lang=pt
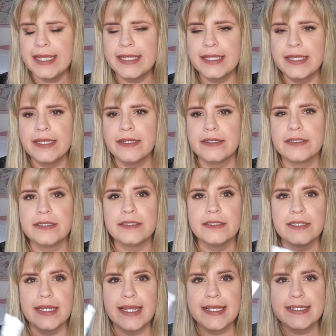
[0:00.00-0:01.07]
E
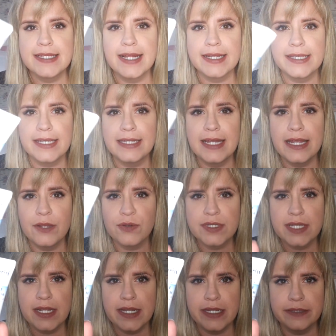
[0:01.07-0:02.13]
esse daqui é da
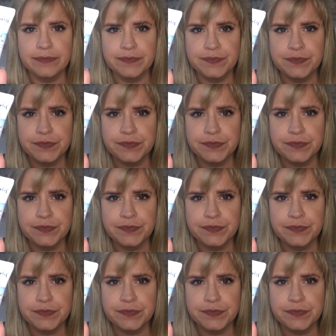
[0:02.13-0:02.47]
Eucerin.